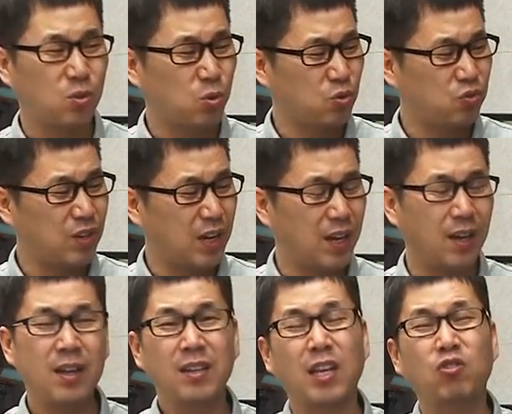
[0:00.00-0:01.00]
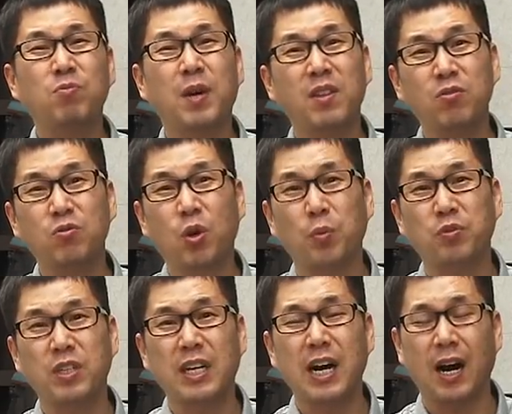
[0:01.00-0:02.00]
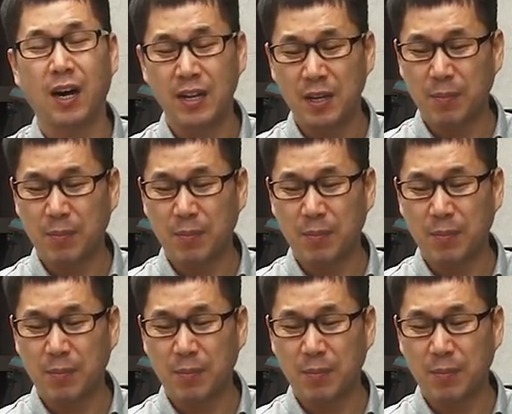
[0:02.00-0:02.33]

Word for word: 또 중간에 대충 만들 수는 없으니까